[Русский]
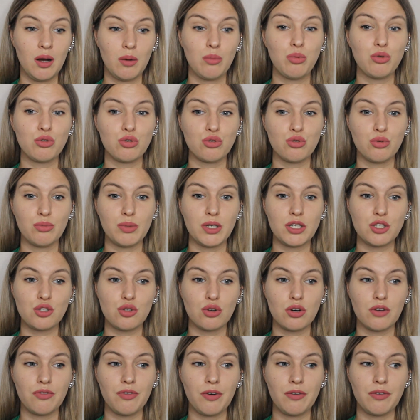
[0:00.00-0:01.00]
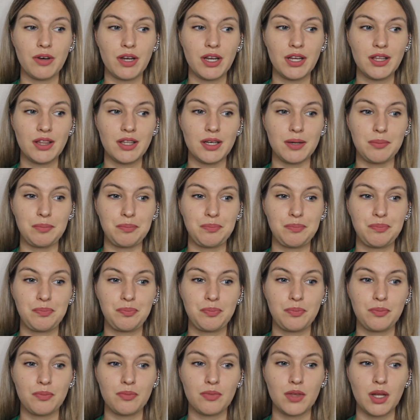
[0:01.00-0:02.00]
Будут у меня скоро фавориты,
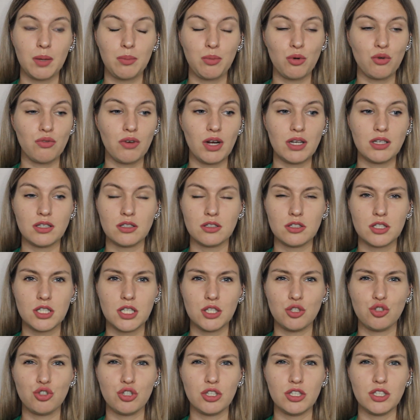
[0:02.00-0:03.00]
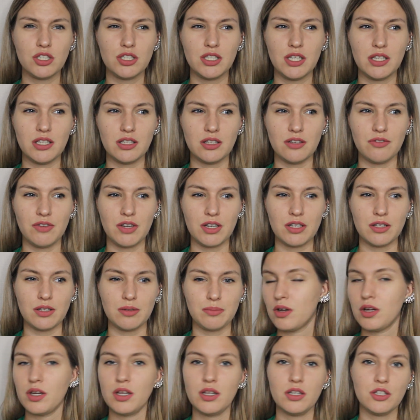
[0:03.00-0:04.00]
буквально на следующей неделе,
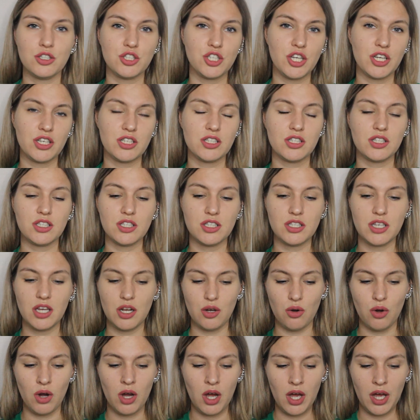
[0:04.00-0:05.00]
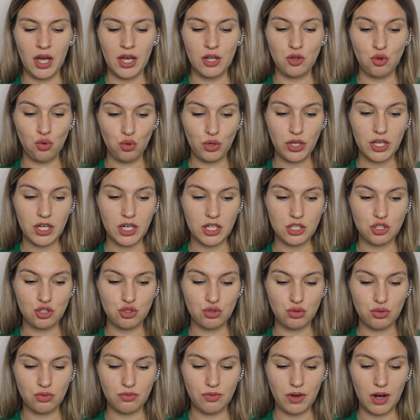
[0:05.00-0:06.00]
наверное, или через неделю. Ну и
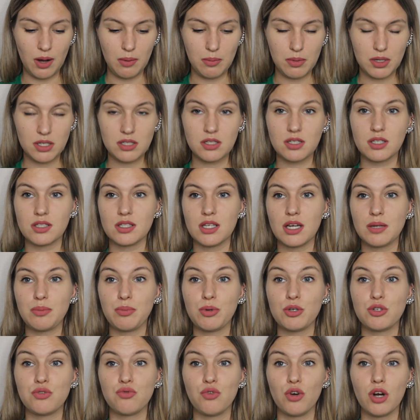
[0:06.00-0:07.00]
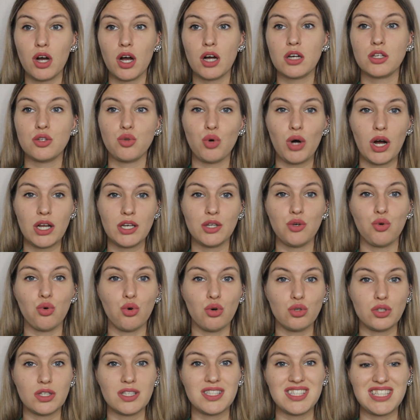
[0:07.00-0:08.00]
хочу вам рассказать про свой актуальный
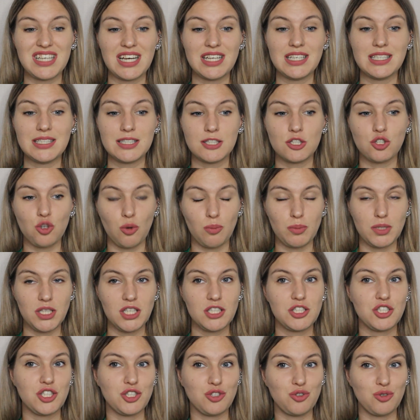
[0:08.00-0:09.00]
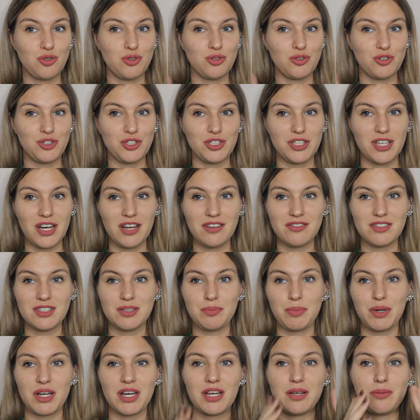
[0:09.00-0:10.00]
уход за лицом. Мне сейчас он очень
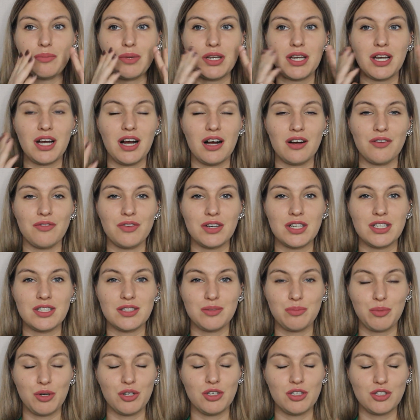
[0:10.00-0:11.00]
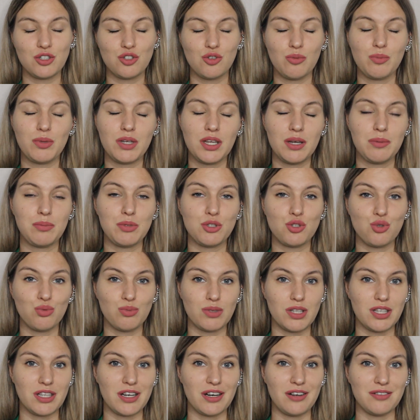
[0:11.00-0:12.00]
нравится, по крайней мере, как выглядит мое лицо, мне
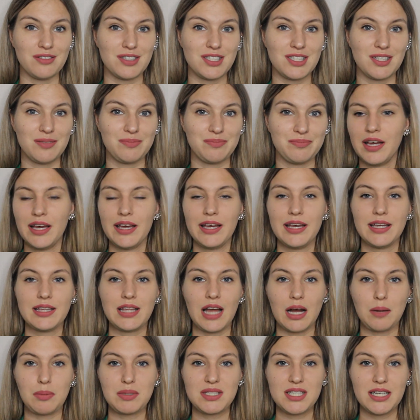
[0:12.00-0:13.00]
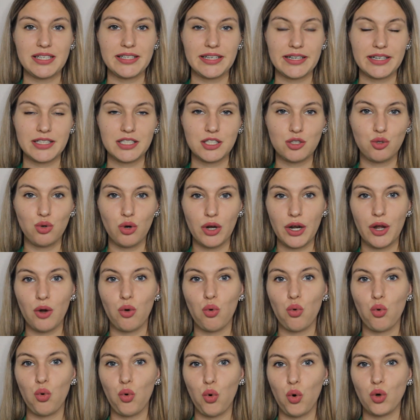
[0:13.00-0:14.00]
безумно нравится. Итак, последняя
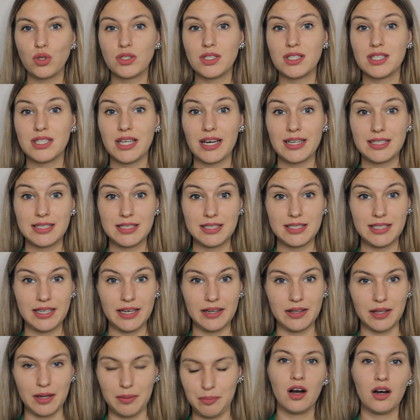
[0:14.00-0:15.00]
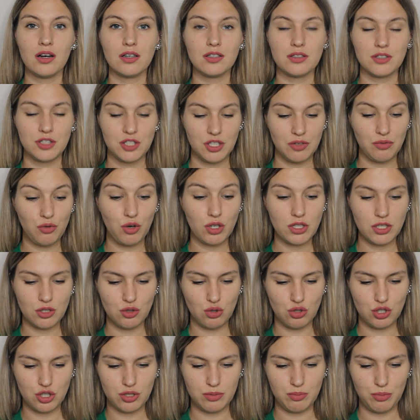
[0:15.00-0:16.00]
категория – уход за телом. Э,
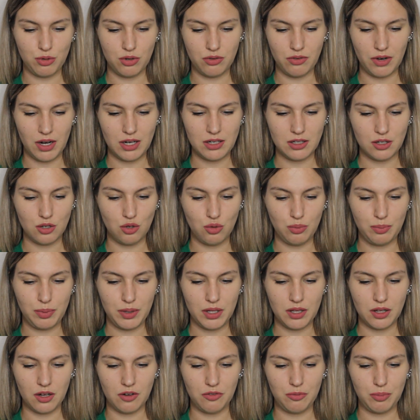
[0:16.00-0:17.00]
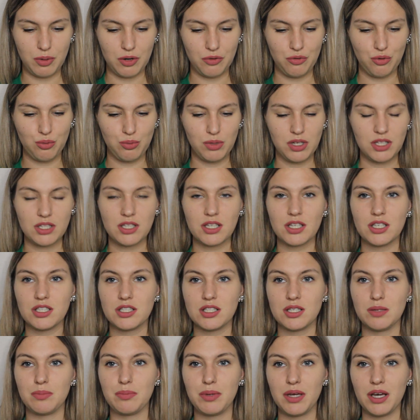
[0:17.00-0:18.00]
сегодня тоже буквально купила в парфюм
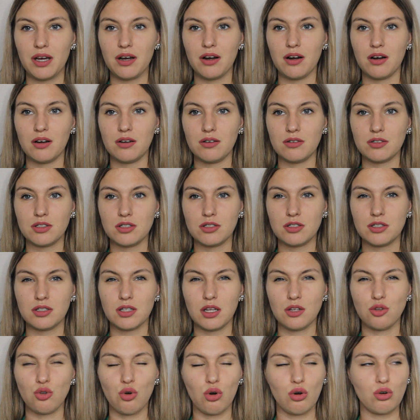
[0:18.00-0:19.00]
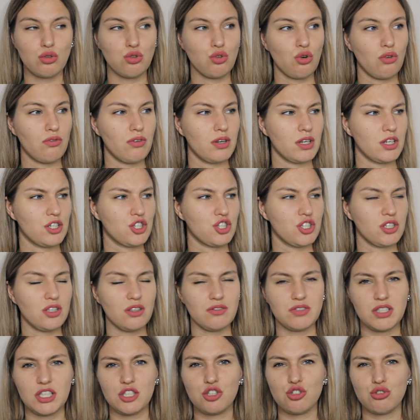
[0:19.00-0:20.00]
лидере себе э, станок новый.
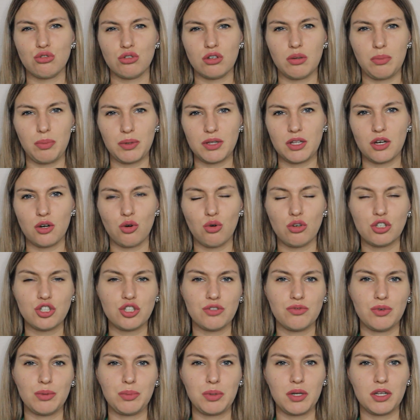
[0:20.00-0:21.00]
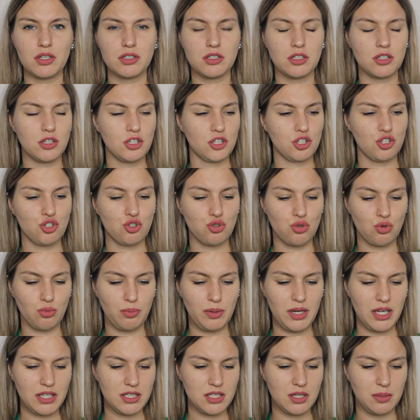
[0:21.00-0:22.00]
Решила взять что-то подороже. Выбрала за 1000
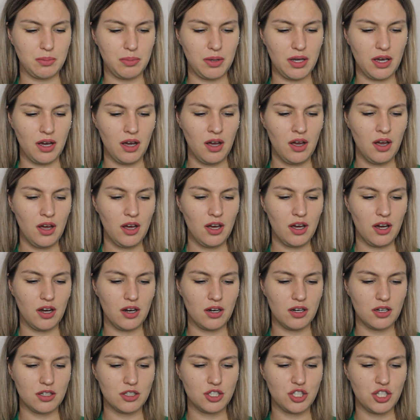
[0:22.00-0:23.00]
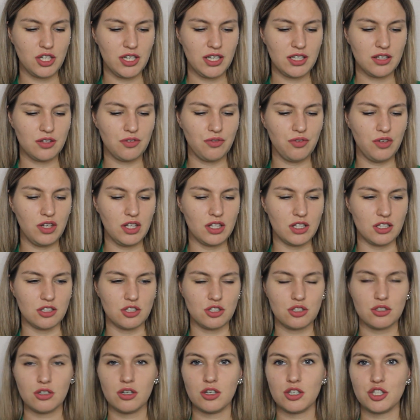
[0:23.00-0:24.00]
рублей себе э, жилет
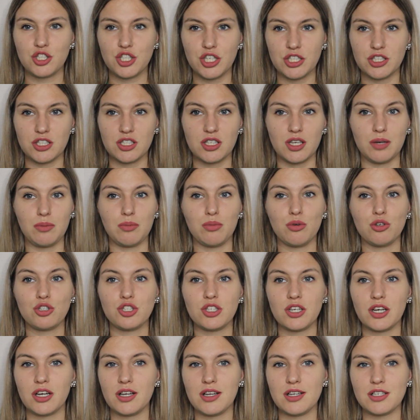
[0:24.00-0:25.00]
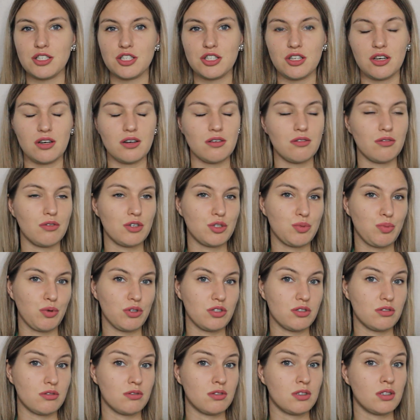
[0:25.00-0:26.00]
Venus женский. Можно, конечно,
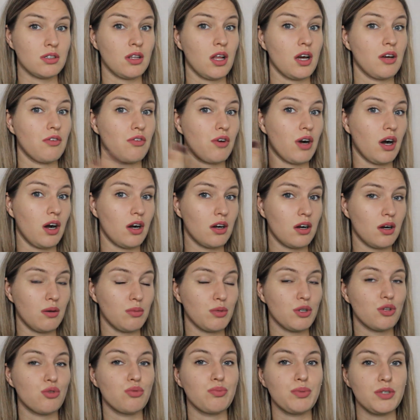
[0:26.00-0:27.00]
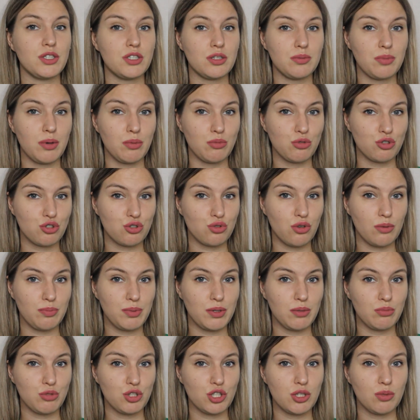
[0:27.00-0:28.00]
воспользоваться лайфхаком и купить себе мужской,
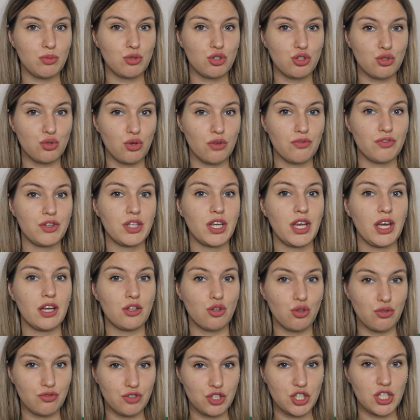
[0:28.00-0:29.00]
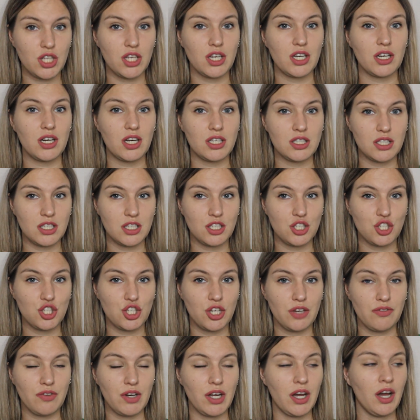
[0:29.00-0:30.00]
потому что мужской в 3, а то в 4 раза
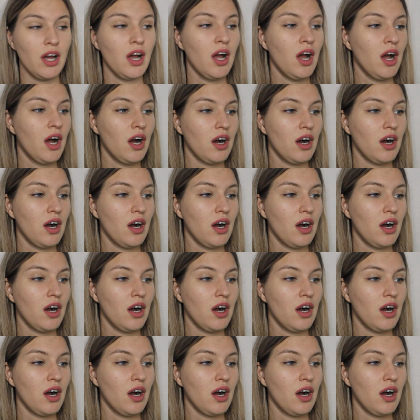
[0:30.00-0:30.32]
дешевле.